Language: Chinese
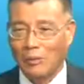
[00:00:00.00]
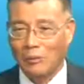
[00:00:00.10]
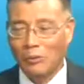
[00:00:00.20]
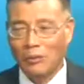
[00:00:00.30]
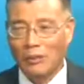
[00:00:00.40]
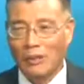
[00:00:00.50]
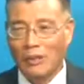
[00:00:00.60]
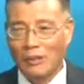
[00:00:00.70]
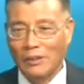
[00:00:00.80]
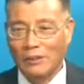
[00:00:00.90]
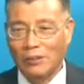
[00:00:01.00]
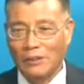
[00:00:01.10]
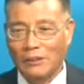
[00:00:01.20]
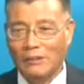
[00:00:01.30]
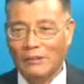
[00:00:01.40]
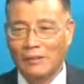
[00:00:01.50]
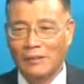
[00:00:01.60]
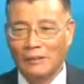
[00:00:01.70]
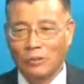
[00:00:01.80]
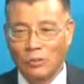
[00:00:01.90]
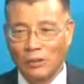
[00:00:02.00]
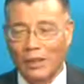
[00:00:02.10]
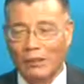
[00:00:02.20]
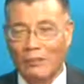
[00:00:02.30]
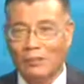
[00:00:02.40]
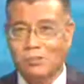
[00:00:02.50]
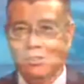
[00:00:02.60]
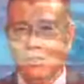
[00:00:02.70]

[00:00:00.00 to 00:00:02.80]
那么如果说要以我们土地开发商